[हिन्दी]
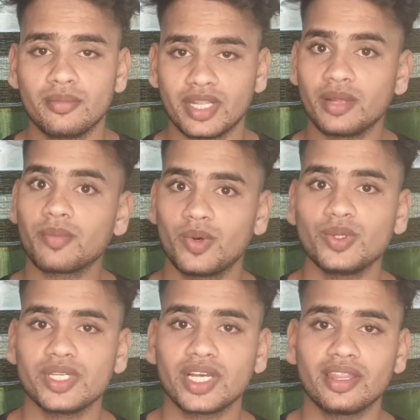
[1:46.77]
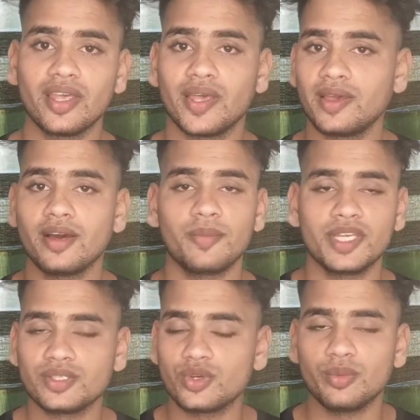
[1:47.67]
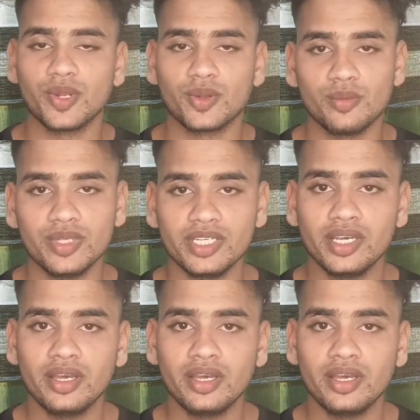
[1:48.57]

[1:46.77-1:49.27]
मतलब खो सकते हैं हमें इसको बिल्कुल भी